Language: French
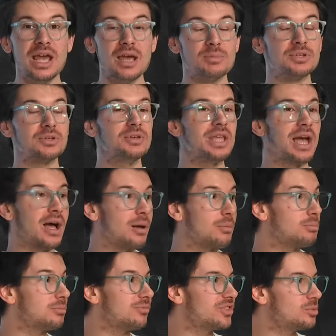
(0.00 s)
Parce qu'il y a
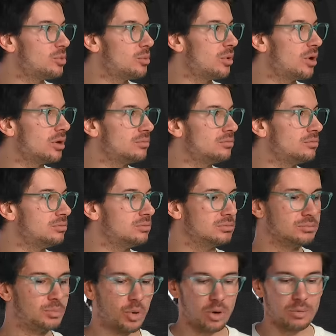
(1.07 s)
visiblement
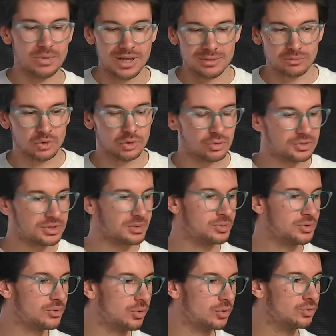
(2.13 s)
un problème de
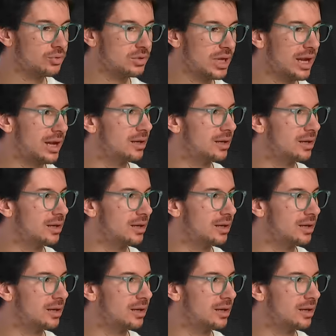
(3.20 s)
conception, en tout cas